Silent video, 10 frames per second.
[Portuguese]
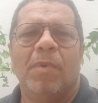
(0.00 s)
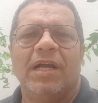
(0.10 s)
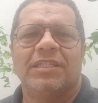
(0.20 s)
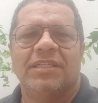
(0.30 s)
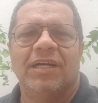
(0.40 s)

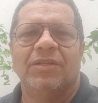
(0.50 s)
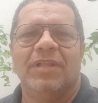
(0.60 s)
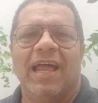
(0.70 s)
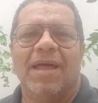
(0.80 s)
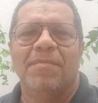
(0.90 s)
marchando
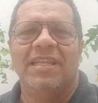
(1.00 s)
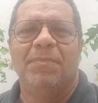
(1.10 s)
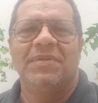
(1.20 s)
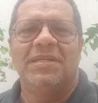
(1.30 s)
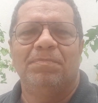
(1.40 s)
na alameda
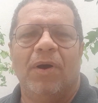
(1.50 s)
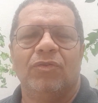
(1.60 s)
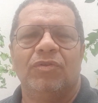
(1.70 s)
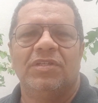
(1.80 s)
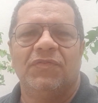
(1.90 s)
principal
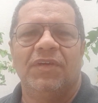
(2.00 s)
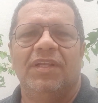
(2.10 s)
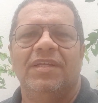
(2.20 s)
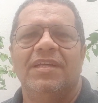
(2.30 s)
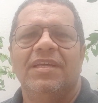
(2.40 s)
do
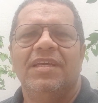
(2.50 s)
desfile